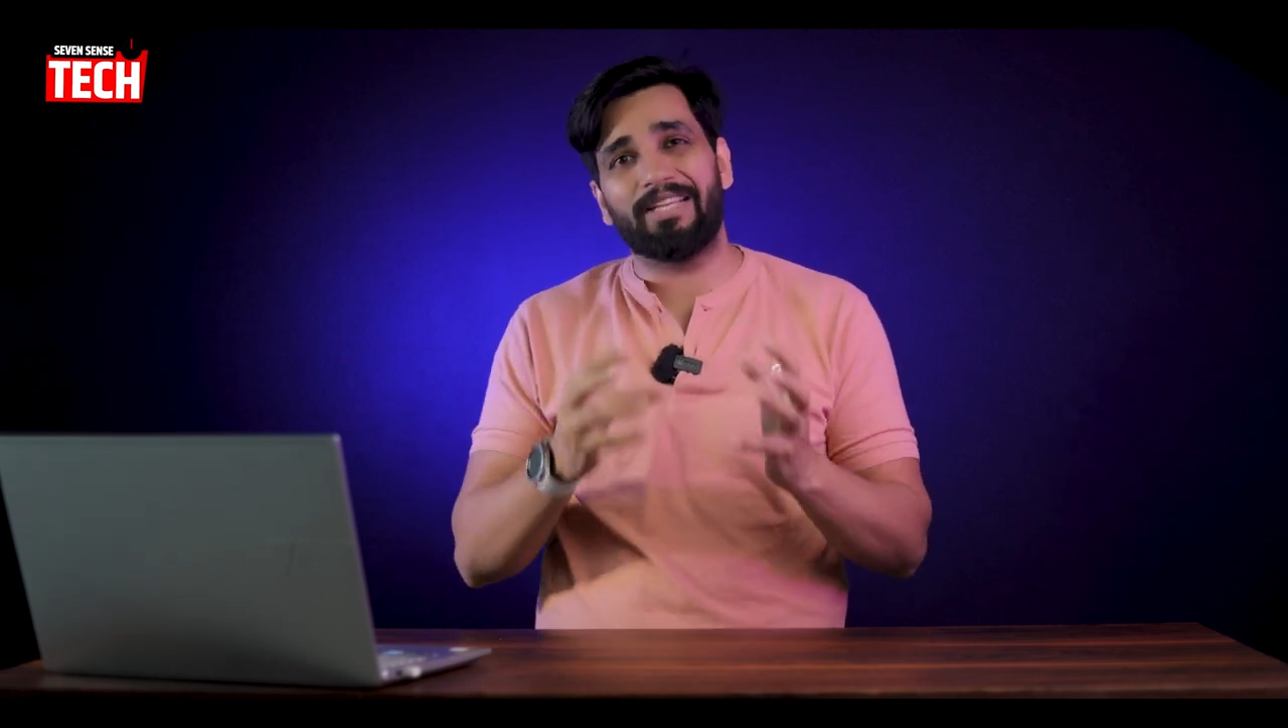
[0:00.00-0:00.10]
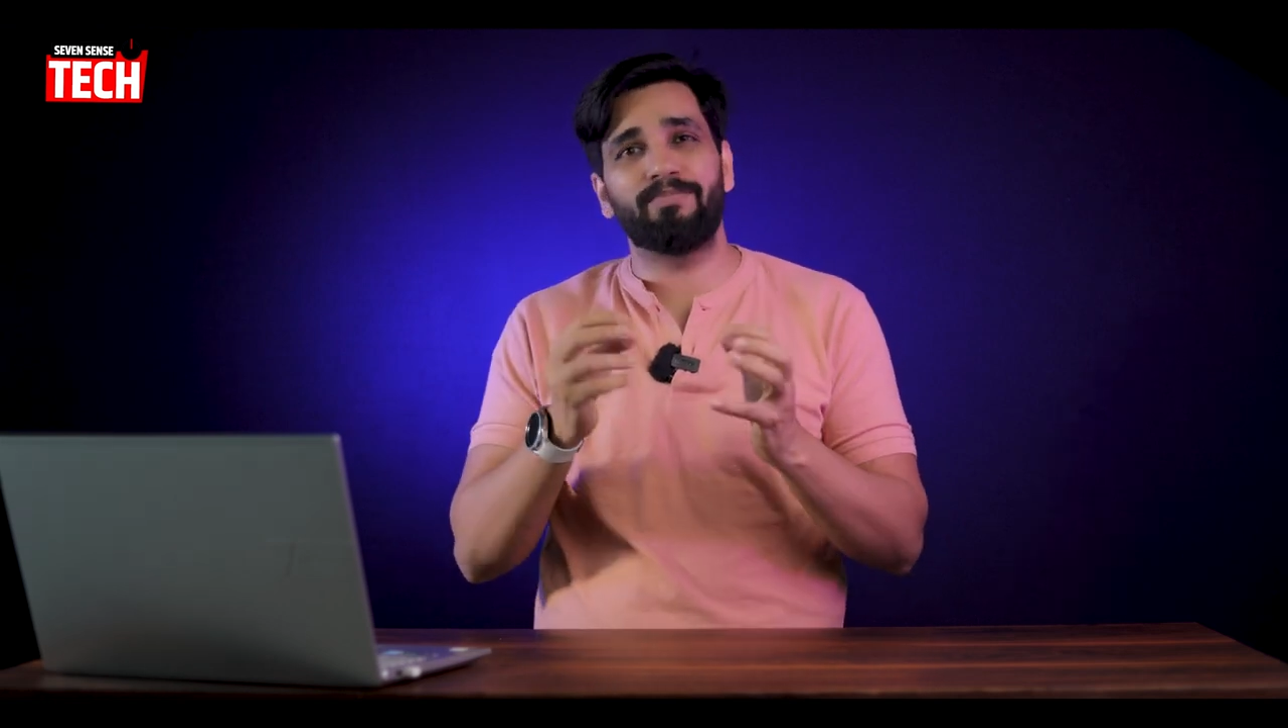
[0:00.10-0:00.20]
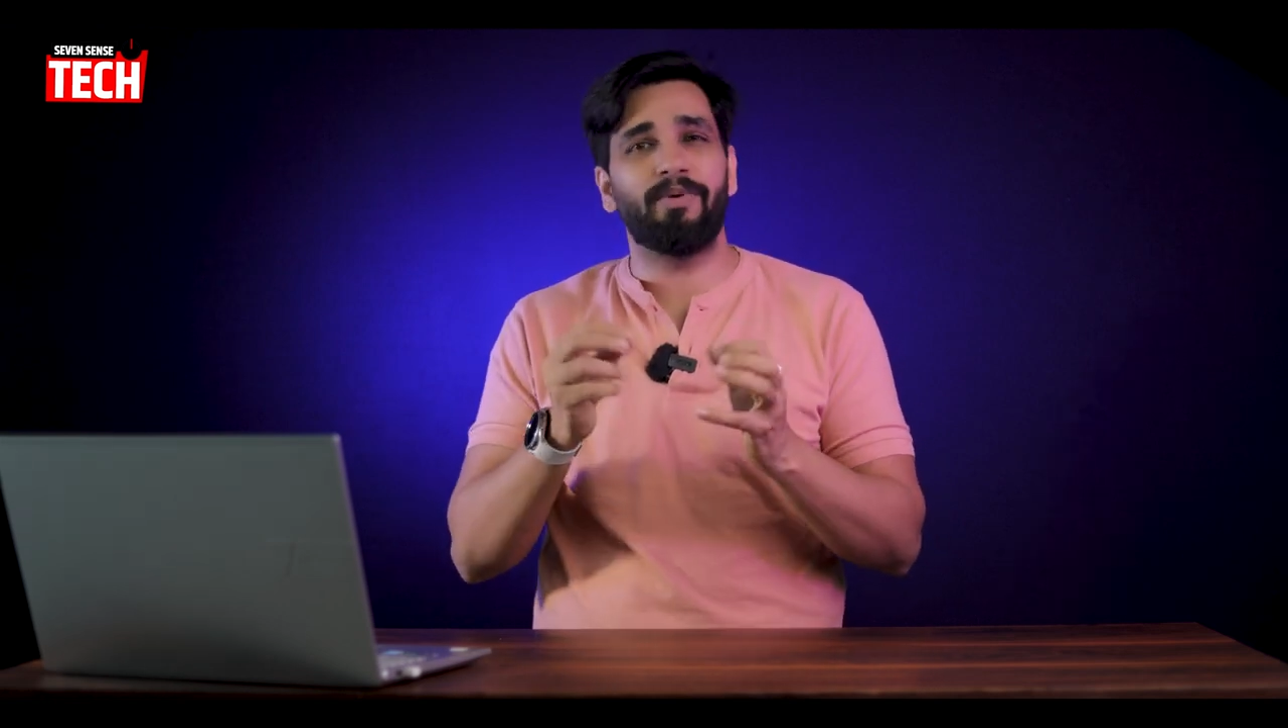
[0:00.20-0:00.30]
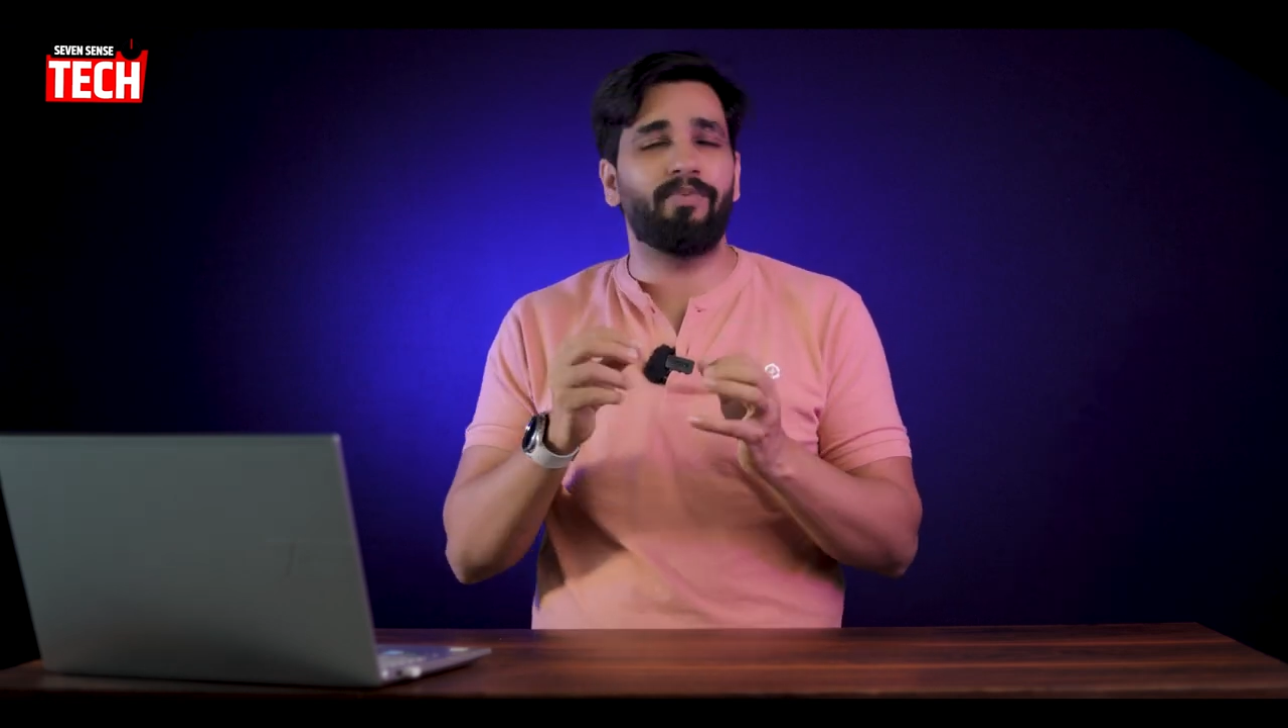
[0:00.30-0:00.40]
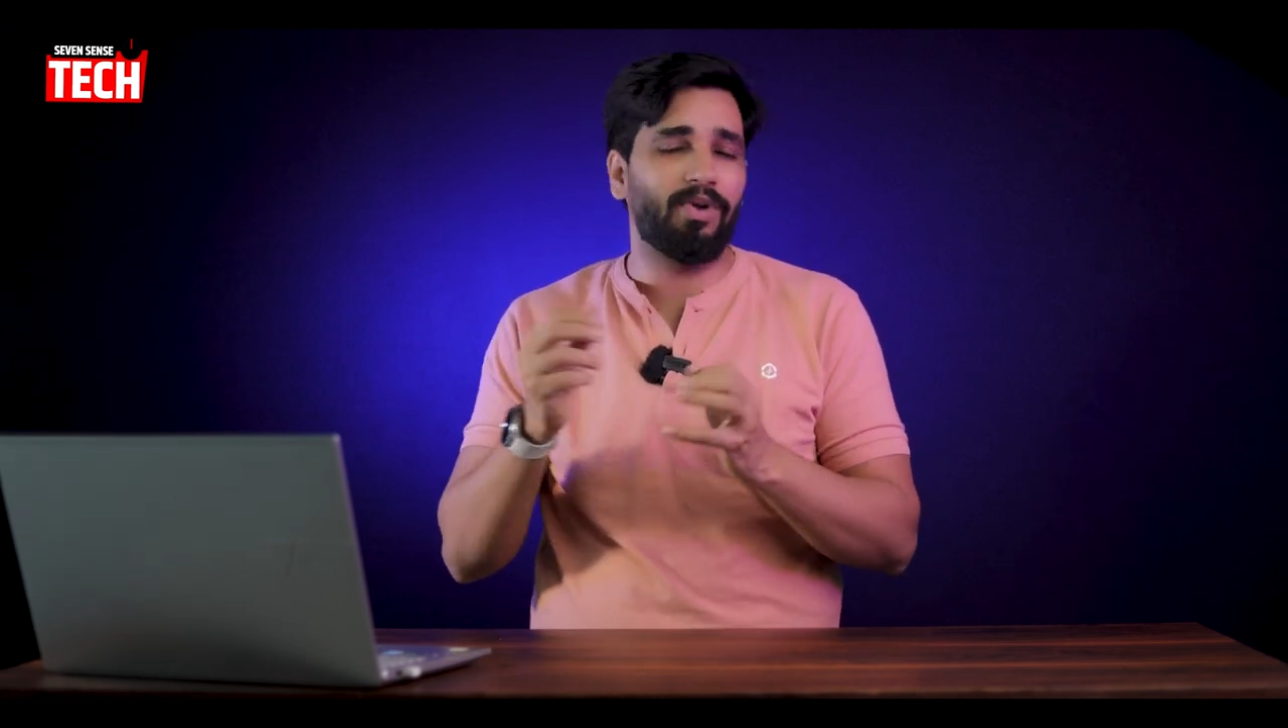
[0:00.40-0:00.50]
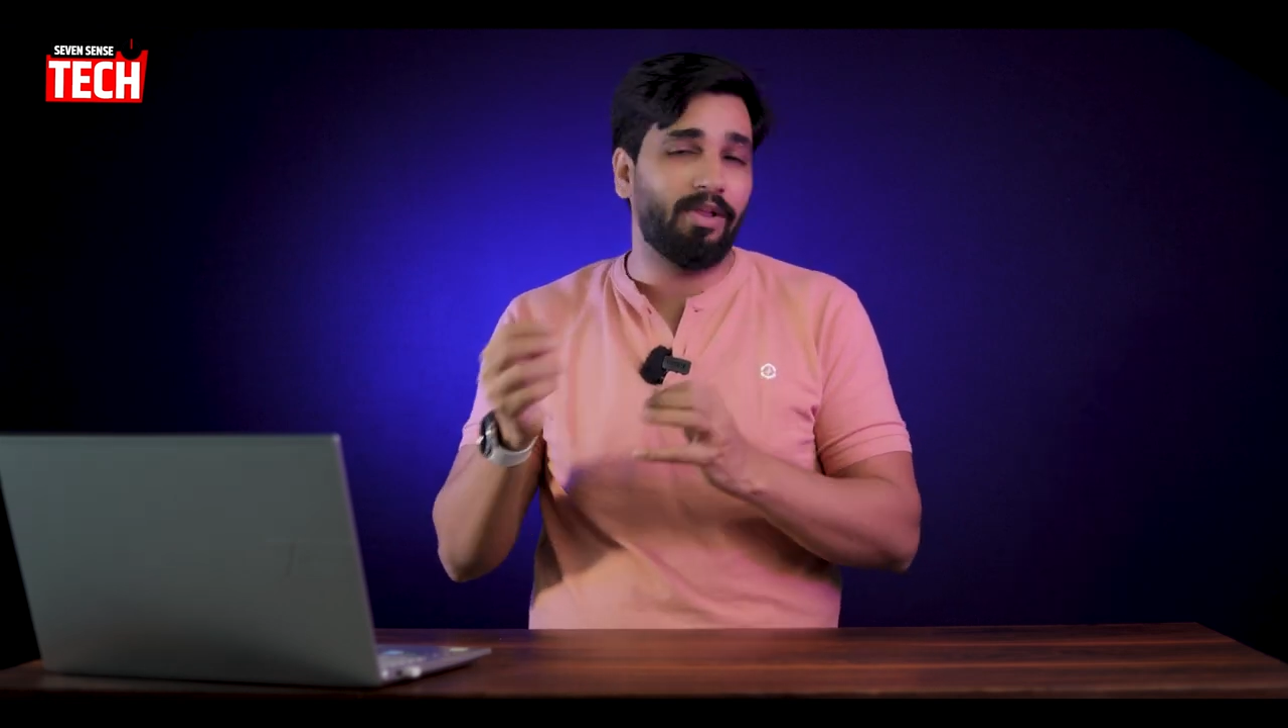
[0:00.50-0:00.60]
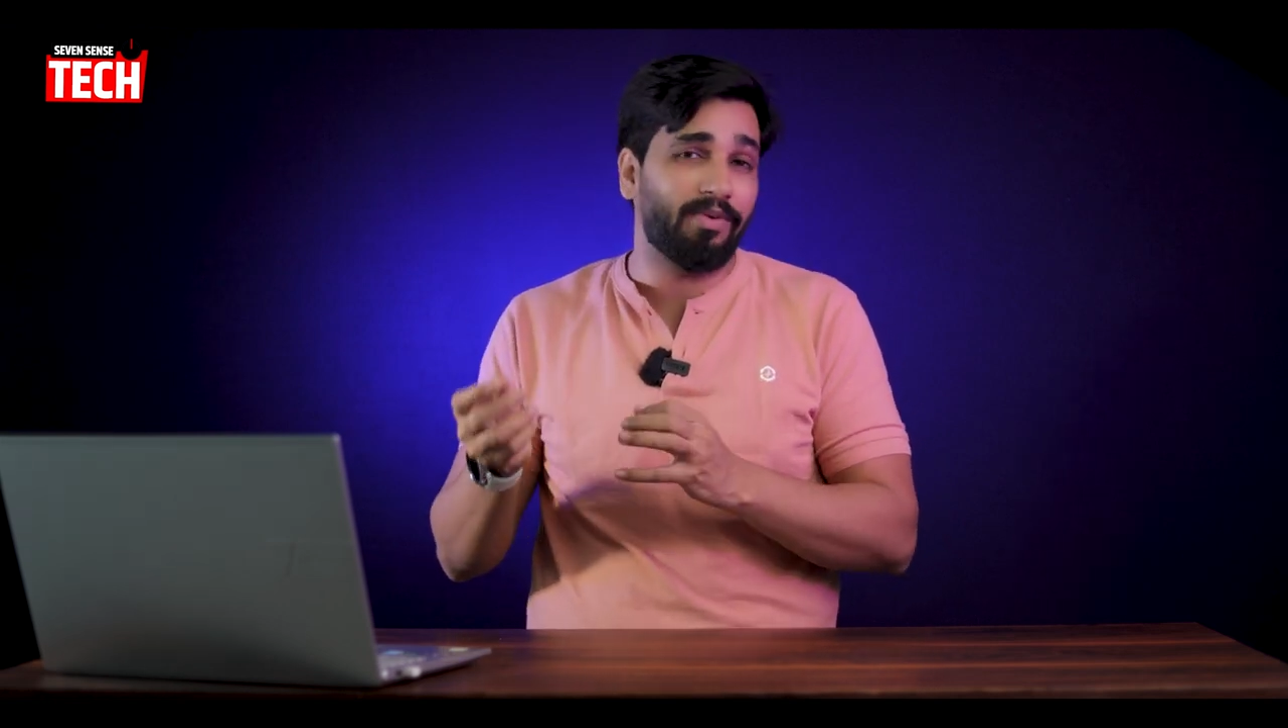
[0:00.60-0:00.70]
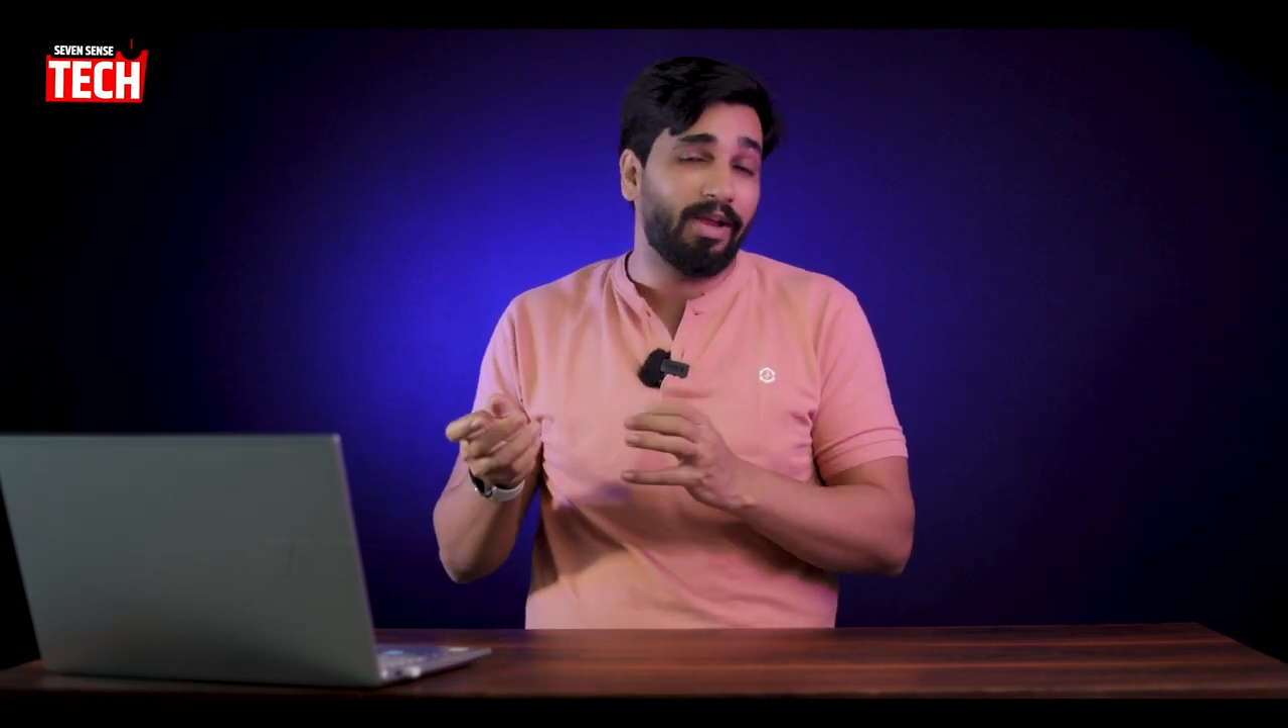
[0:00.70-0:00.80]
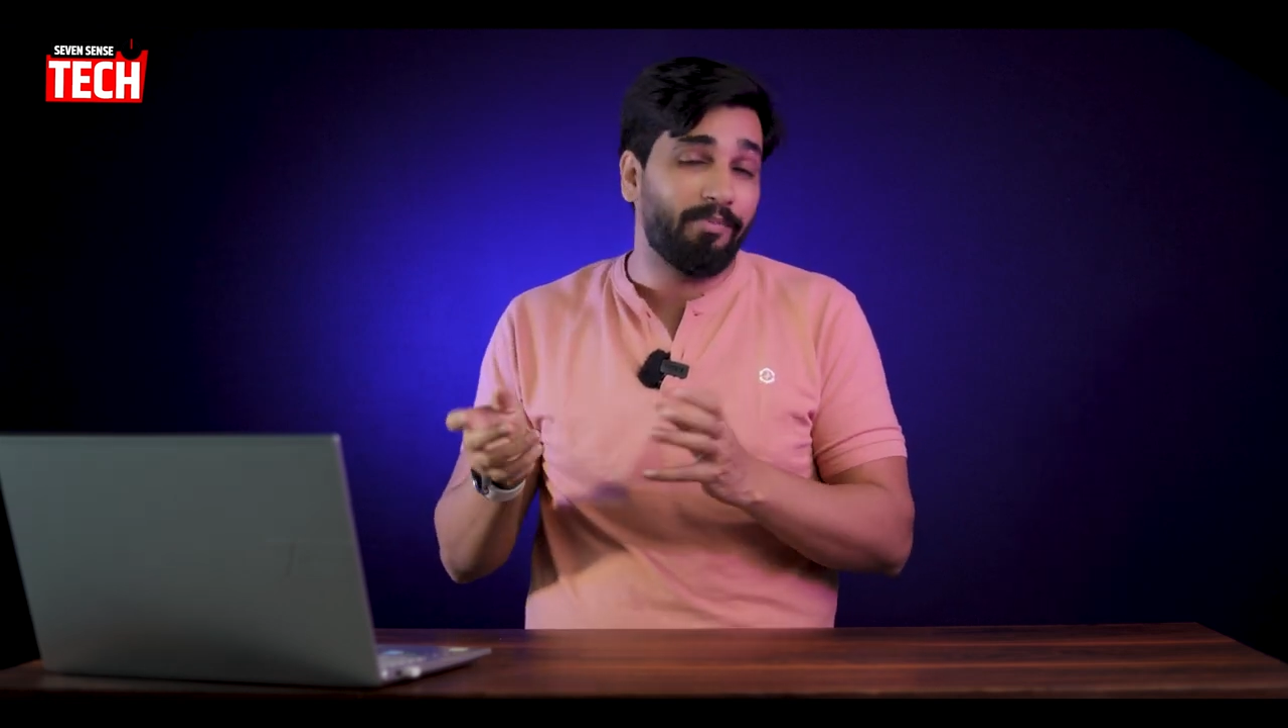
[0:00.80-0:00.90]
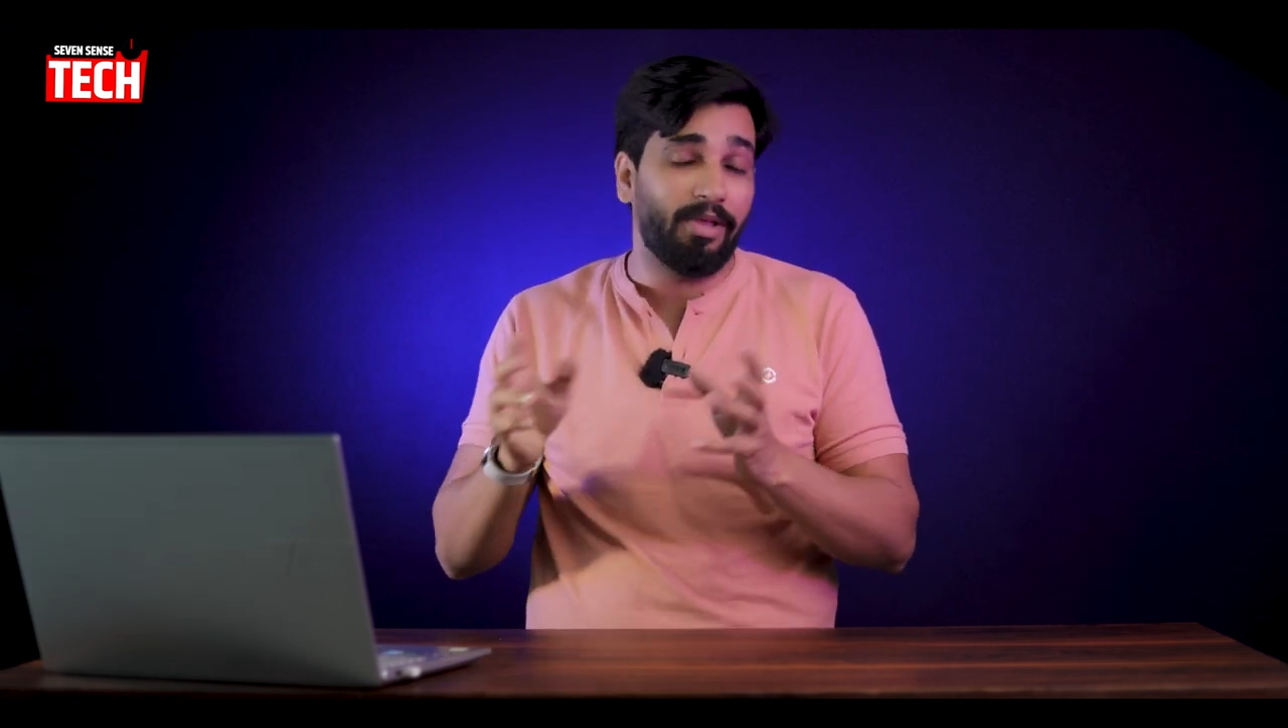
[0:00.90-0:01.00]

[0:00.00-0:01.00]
इसमें 45